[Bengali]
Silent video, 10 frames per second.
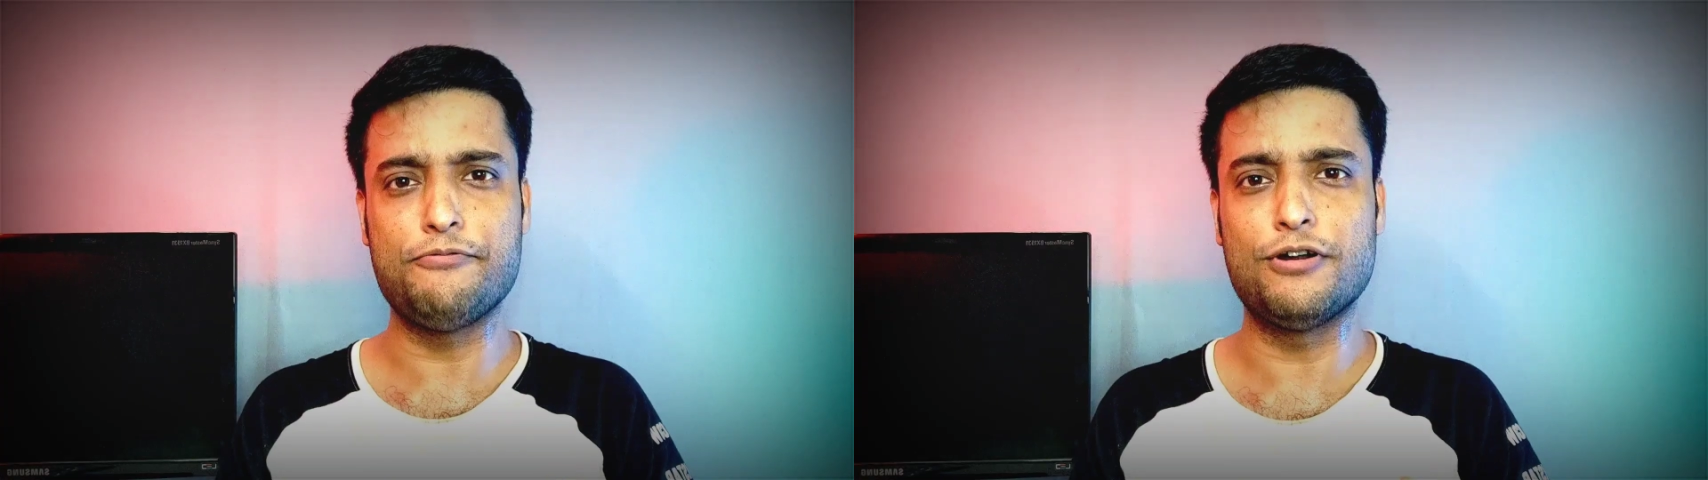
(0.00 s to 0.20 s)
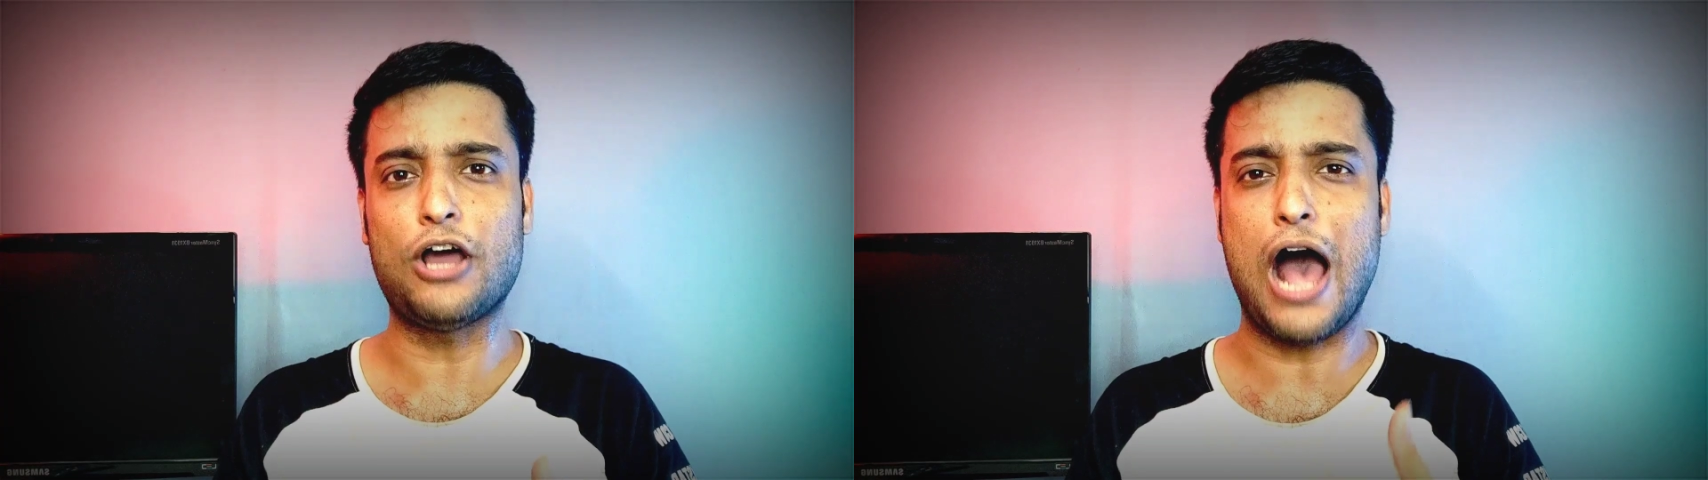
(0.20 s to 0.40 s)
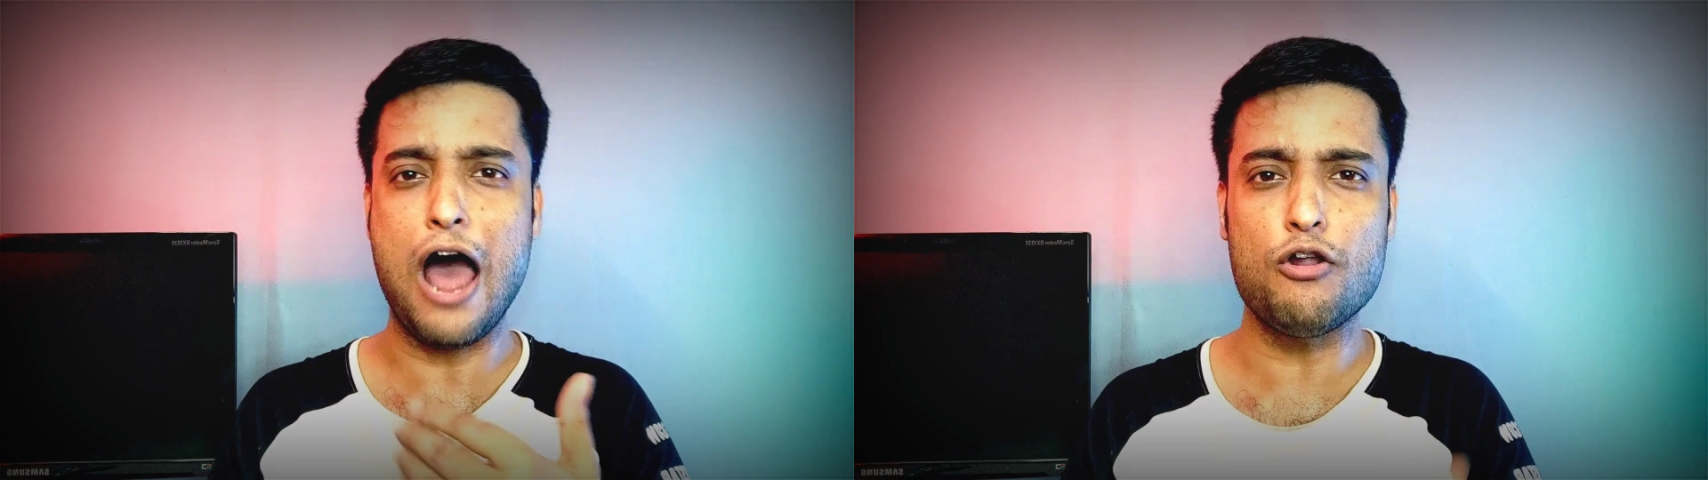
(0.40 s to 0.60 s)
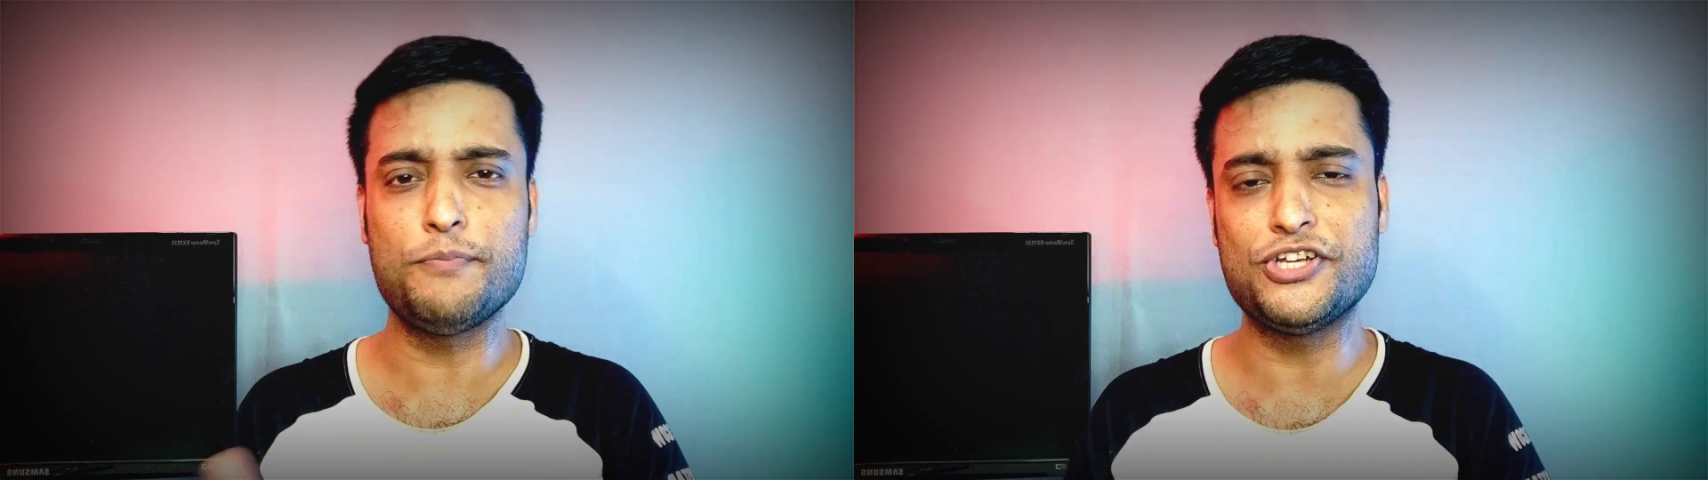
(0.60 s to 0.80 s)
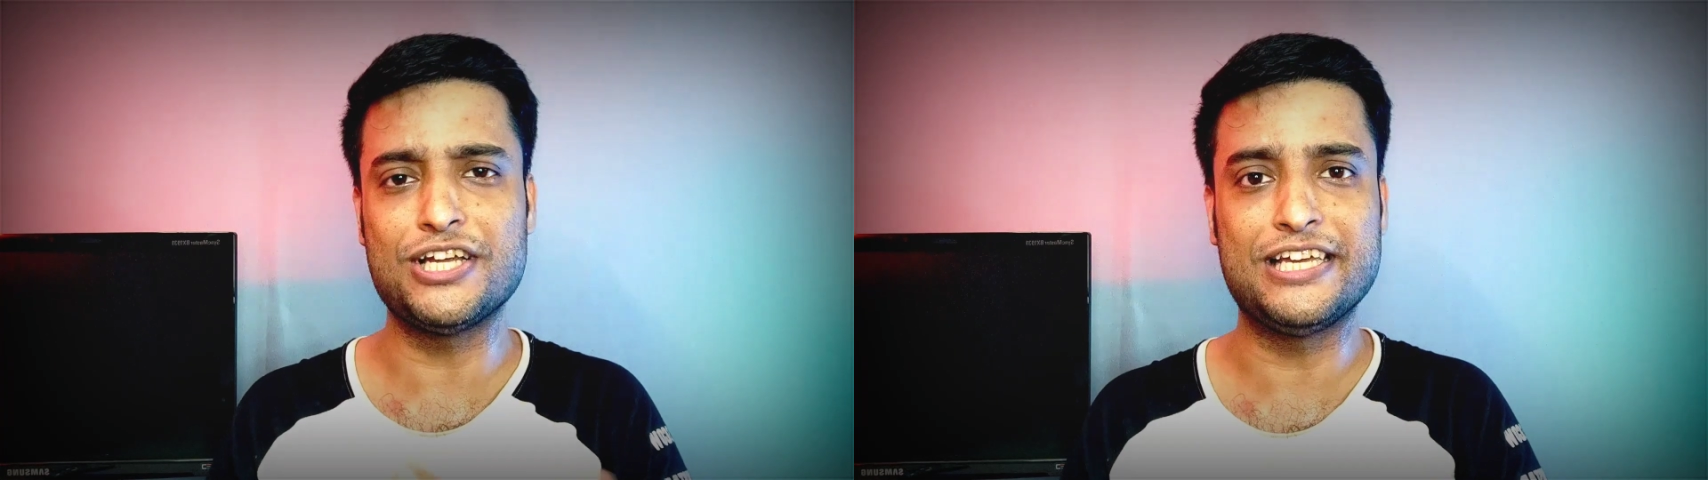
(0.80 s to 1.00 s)
এই ফোনটা
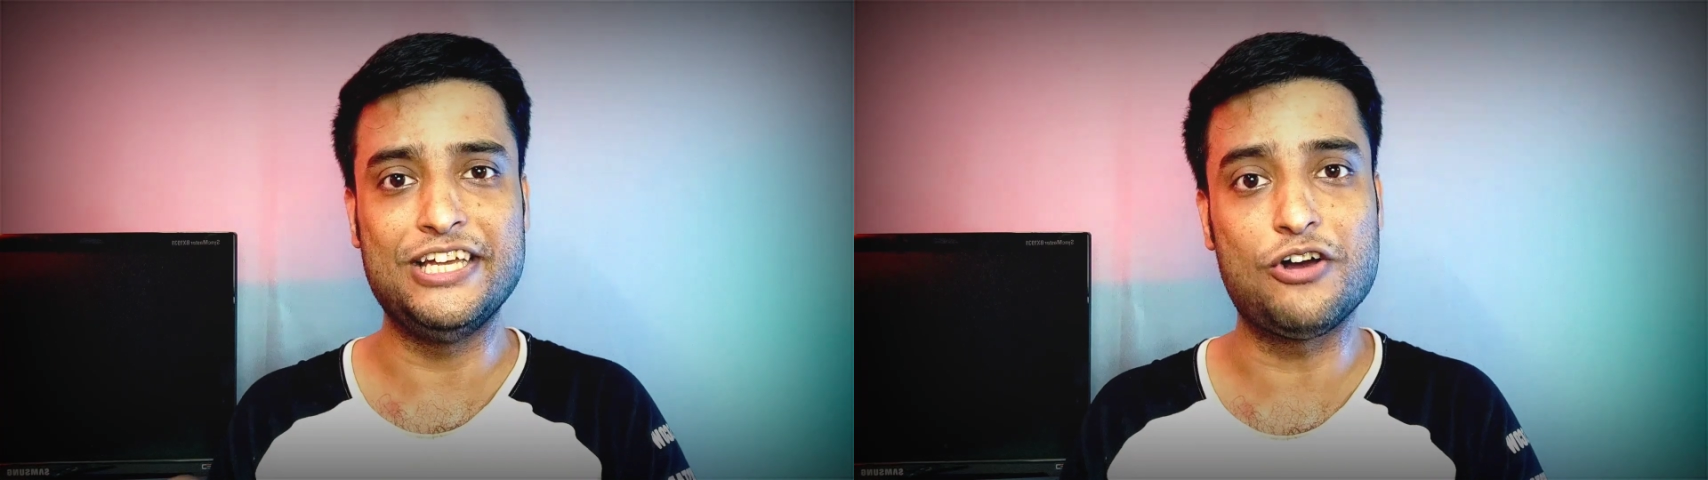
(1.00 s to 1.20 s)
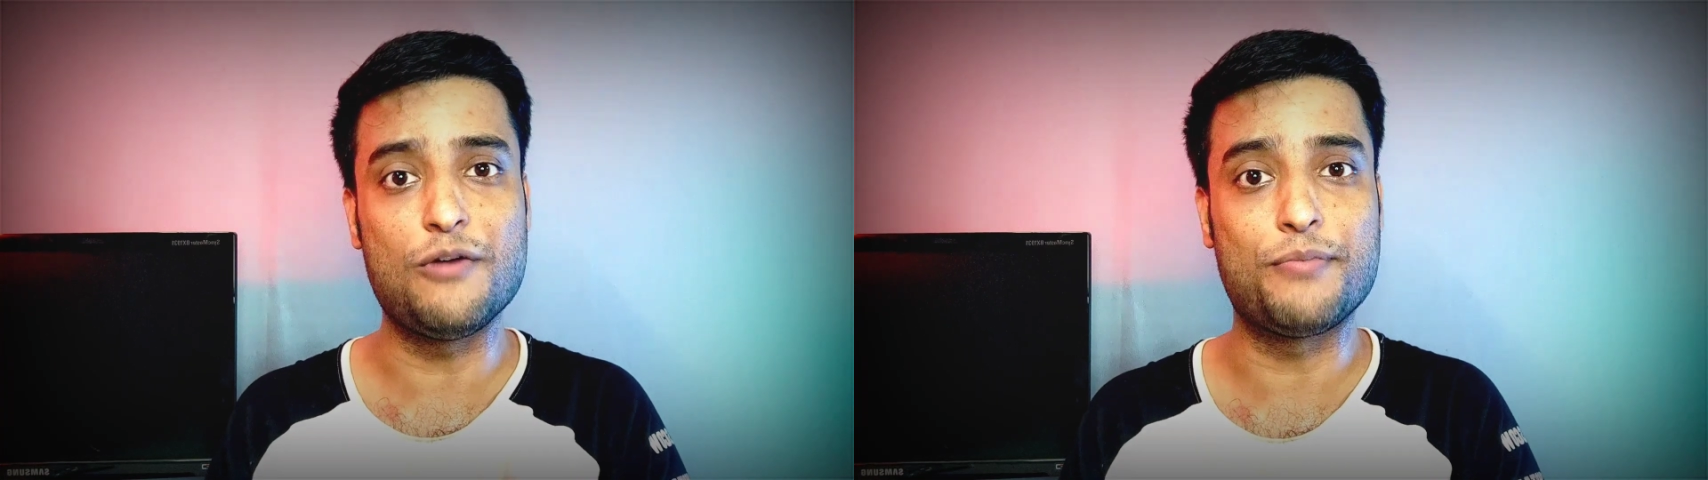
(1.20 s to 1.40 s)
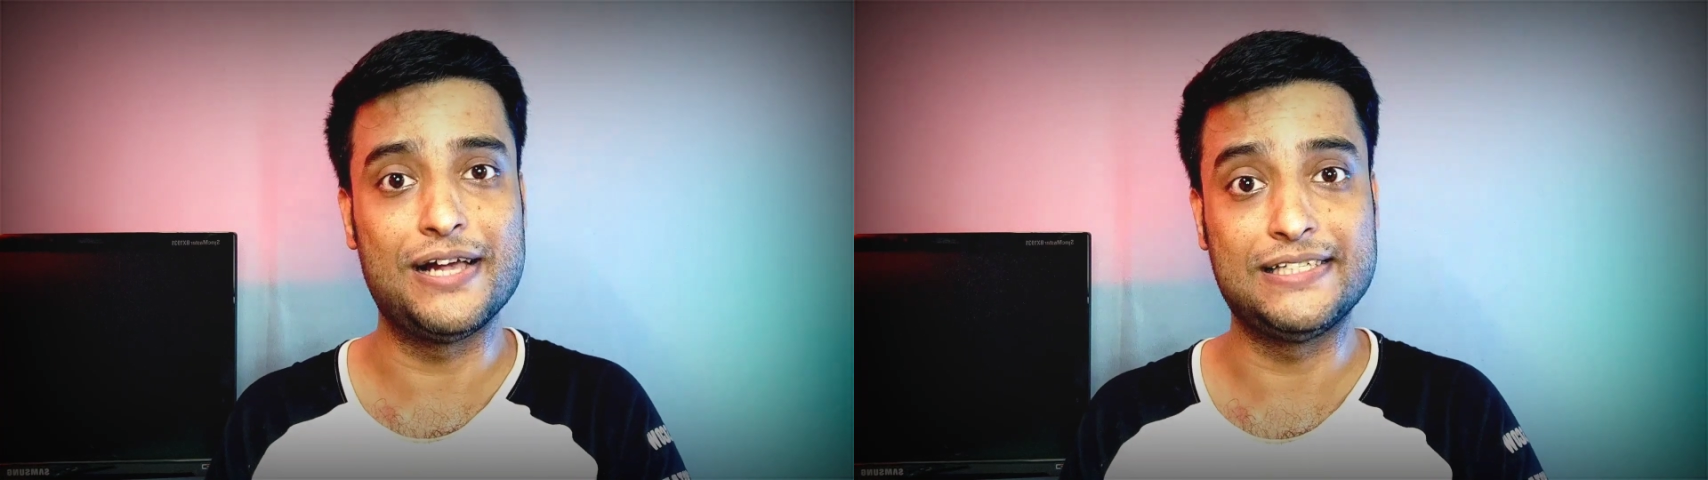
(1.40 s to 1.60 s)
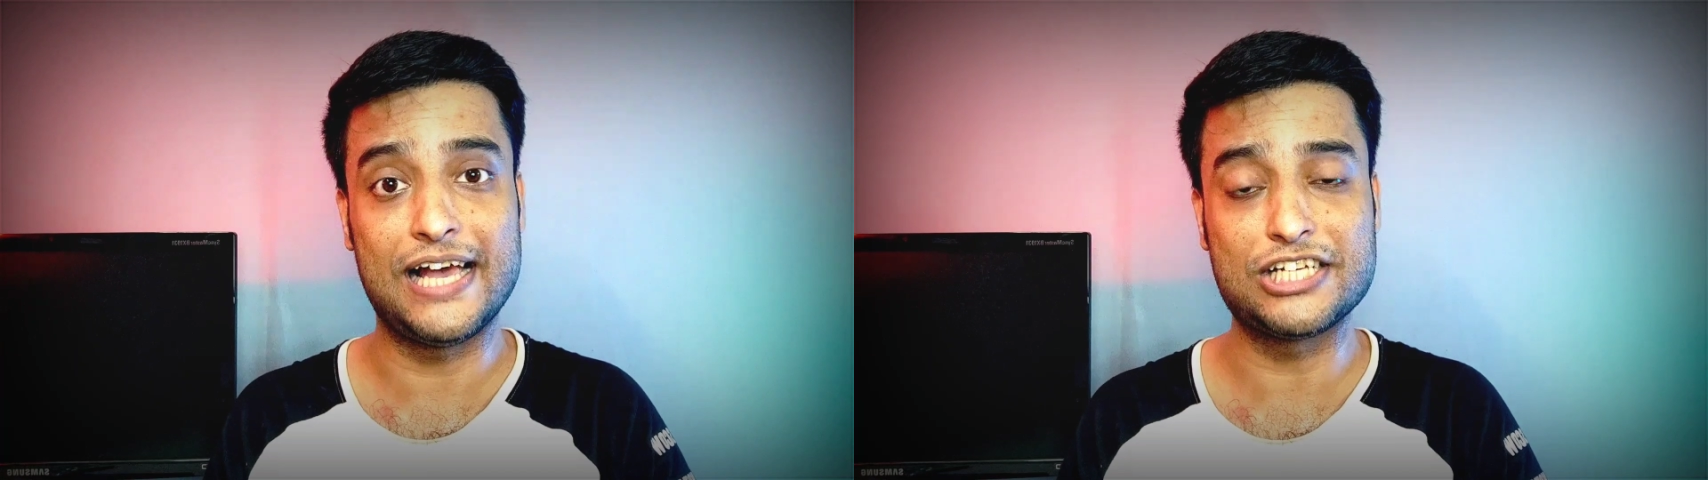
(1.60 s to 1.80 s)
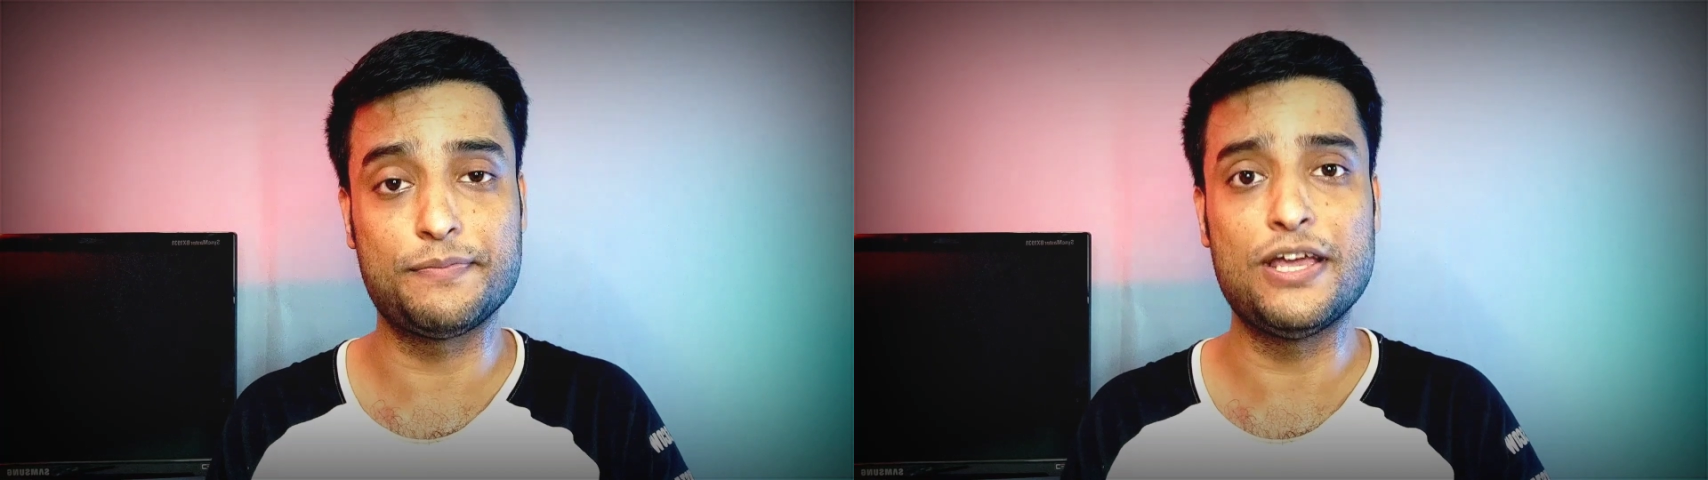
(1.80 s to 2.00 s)
আনঅফিসিয়ালি রকম প্রাইসে
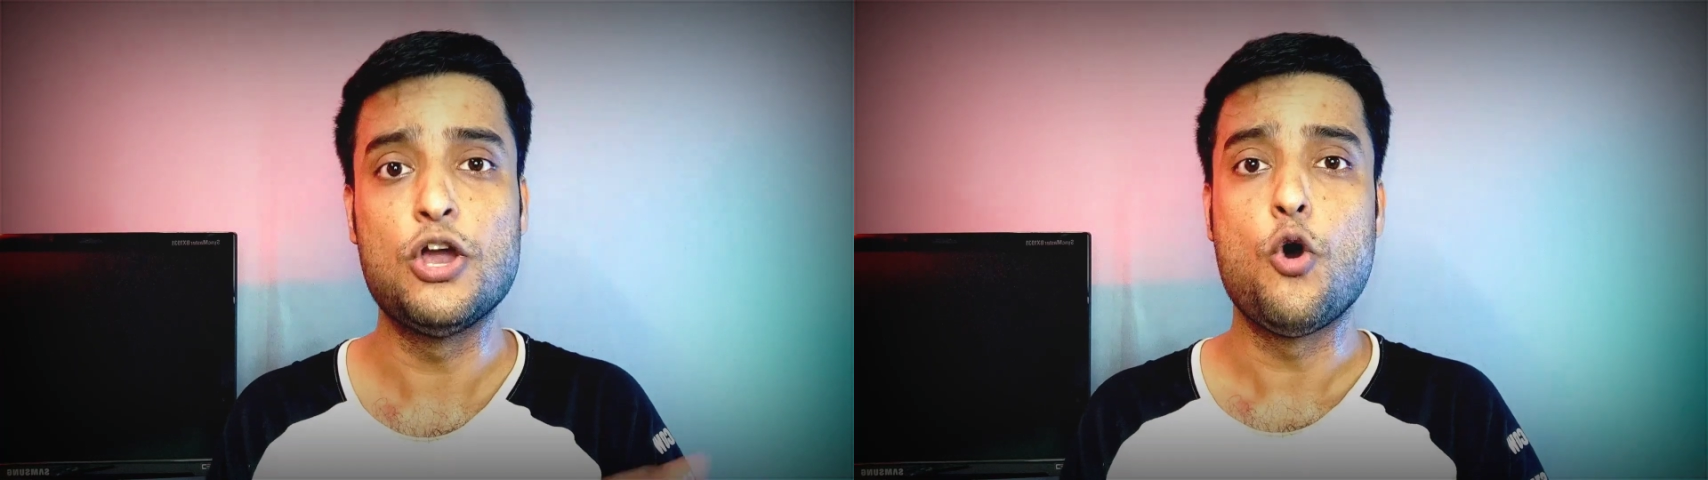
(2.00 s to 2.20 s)
আসবে